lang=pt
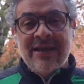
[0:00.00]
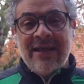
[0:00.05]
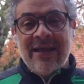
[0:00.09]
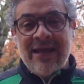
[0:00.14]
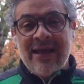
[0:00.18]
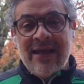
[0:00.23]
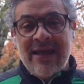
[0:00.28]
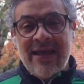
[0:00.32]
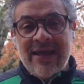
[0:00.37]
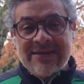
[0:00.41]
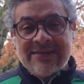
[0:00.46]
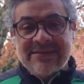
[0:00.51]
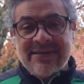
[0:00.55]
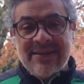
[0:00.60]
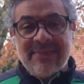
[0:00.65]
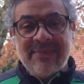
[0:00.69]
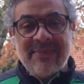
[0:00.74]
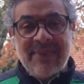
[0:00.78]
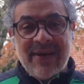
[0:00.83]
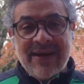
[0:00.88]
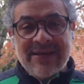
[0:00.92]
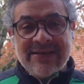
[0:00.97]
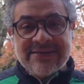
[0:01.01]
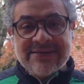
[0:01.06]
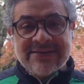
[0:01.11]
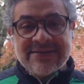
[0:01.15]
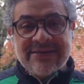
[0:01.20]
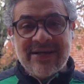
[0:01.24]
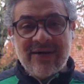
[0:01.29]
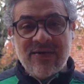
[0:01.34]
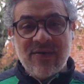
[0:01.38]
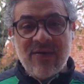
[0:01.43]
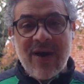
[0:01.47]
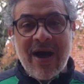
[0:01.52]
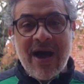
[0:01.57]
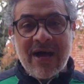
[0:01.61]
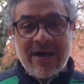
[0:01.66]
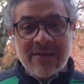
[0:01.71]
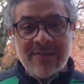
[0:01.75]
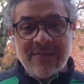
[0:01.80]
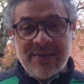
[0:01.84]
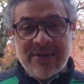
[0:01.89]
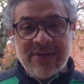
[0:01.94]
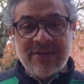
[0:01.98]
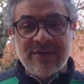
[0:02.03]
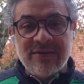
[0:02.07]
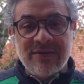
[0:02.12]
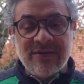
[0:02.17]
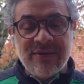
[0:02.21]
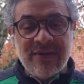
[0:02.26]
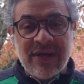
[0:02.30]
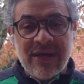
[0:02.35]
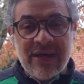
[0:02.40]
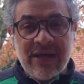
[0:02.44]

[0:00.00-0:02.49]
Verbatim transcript: é essa paz que é o árbitro,